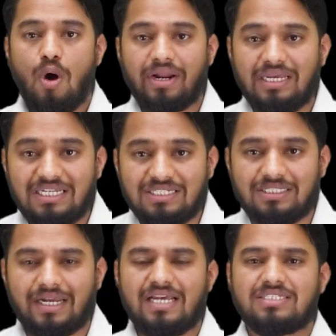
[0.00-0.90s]
और इस
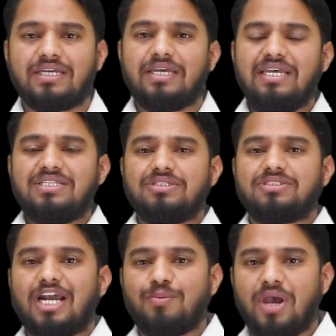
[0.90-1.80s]
तरह से इस
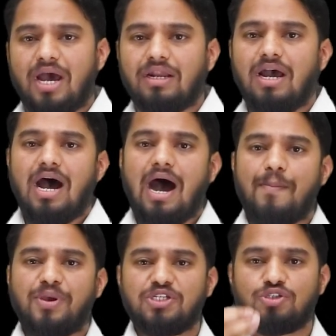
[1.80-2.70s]
दरमियान
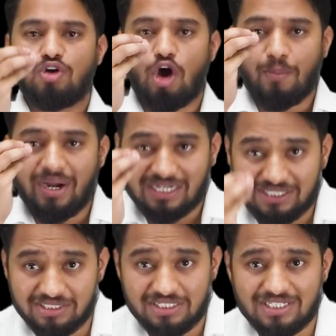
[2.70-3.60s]
आपकी जो गवर्नमेंट
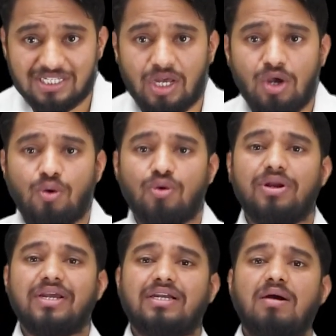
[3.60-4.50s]
एजेंसीज हैं
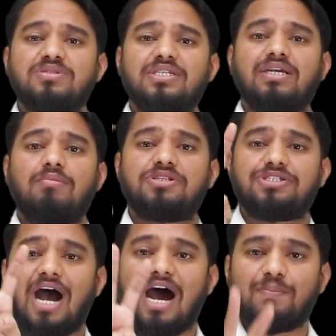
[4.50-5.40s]
उन्होंने कम से कम
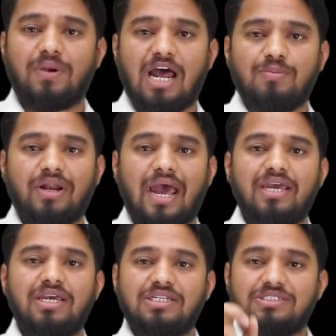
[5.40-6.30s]
चार प्लान
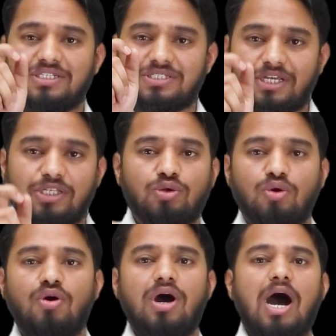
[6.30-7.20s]
बनाए जिसके
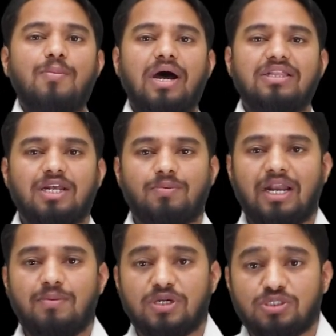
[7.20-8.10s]
थ्रू हम अंदर
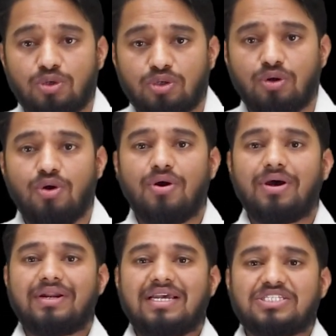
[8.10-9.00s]
वाले मजदूर को
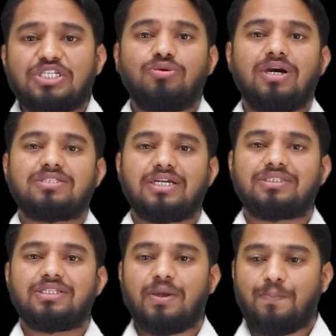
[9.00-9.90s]
रेस्क्यू कर
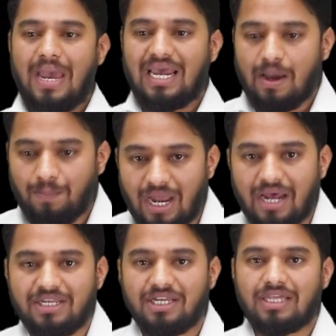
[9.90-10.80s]
सकते थे पहला
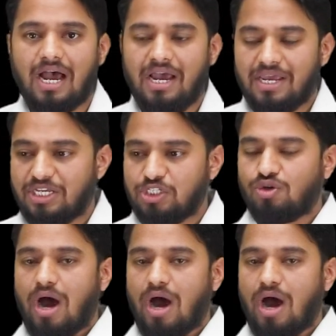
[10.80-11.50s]
प्लान ये था कि जो